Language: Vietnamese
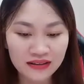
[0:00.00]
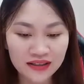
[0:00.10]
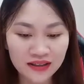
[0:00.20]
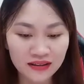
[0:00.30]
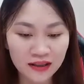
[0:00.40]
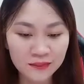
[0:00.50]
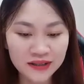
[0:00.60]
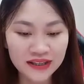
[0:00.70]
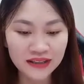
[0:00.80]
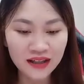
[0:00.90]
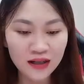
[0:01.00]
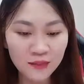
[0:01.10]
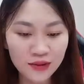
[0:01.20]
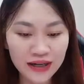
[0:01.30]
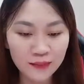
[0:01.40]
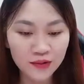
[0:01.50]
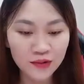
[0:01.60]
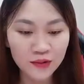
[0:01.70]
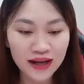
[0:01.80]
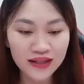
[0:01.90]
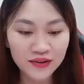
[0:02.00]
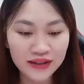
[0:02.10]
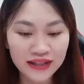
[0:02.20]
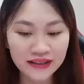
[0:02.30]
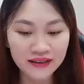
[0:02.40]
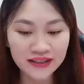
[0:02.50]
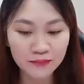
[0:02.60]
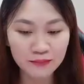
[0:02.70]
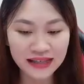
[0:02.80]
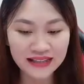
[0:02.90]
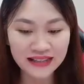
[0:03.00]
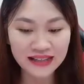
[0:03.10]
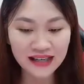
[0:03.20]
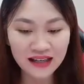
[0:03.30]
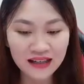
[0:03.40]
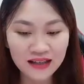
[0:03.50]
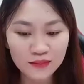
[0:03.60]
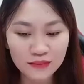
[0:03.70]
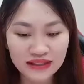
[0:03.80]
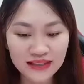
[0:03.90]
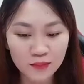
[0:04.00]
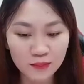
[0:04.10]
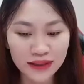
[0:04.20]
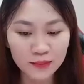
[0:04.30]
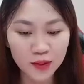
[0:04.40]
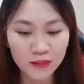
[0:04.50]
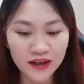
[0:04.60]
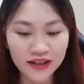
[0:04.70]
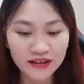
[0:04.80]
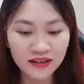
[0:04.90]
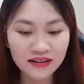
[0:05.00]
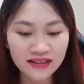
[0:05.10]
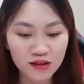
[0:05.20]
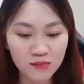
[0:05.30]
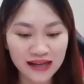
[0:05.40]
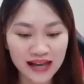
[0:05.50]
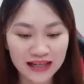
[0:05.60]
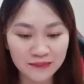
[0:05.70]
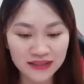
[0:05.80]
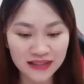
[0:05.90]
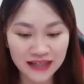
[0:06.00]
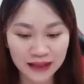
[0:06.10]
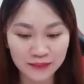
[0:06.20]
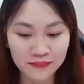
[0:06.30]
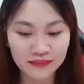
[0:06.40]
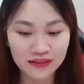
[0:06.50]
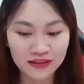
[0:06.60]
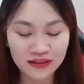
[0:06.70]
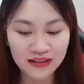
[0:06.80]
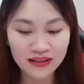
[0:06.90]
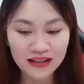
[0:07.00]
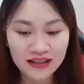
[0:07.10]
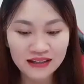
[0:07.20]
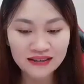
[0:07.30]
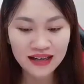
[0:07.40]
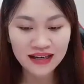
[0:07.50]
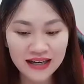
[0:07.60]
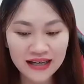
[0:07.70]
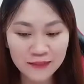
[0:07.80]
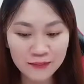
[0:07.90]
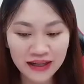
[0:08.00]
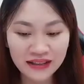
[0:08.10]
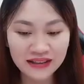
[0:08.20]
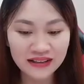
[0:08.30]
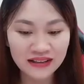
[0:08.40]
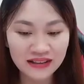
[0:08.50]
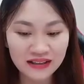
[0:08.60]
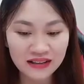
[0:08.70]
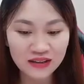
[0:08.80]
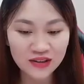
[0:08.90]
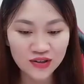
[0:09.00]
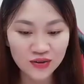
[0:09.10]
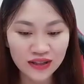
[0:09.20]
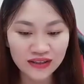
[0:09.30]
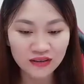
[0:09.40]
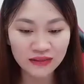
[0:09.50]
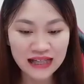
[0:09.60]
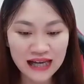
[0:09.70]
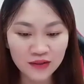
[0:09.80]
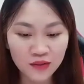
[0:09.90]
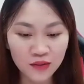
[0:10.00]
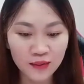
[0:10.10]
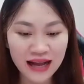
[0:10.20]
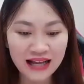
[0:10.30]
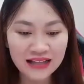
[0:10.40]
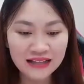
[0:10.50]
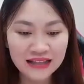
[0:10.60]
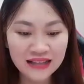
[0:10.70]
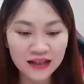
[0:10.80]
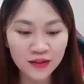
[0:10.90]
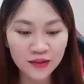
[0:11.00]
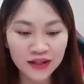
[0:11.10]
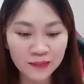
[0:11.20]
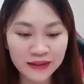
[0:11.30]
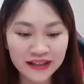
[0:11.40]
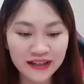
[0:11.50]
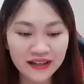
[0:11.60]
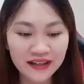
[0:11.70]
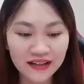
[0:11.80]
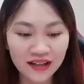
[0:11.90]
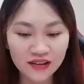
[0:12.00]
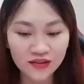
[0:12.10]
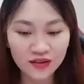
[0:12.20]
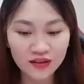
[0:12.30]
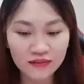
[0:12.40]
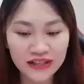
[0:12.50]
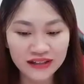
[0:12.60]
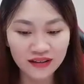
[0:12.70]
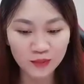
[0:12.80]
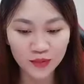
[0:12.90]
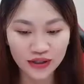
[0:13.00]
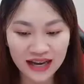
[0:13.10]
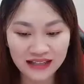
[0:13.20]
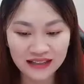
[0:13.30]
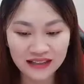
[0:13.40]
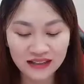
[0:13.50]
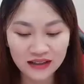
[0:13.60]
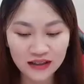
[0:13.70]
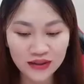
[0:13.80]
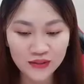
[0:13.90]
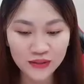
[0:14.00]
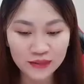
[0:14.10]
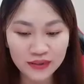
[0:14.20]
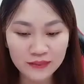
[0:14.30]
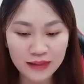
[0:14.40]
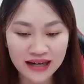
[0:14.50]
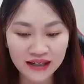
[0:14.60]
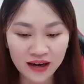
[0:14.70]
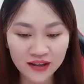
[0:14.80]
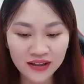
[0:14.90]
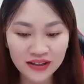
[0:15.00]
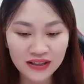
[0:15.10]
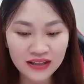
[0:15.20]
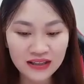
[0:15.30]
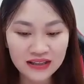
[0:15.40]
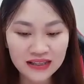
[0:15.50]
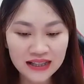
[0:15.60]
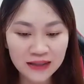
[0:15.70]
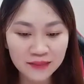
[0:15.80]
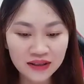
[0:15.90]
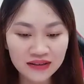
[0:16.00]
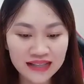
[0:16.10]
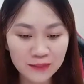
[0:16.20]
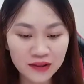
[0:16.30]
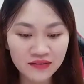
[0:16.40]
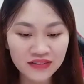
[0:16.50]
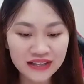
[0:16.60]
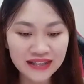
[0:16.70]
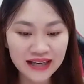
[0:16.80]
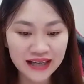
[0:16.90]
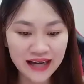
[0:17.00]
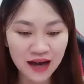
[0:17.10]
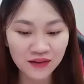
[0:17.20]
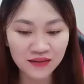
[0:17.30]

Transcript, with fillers: Chờ hấp chín, một đám khổ qua nhồi thịt được trình bày trên đĩa, bên trong mênh mông hơi nước trông càng thêm xinh đẹp. Thật đẹp mắt! Chú Linh không thích ăn khổ qua, nhìn đến nồi hấp kia, có chút không nhịn được muốn ăn. Nguyễn Miền Man nói, chị nếm thử xem hương vị như thế nào.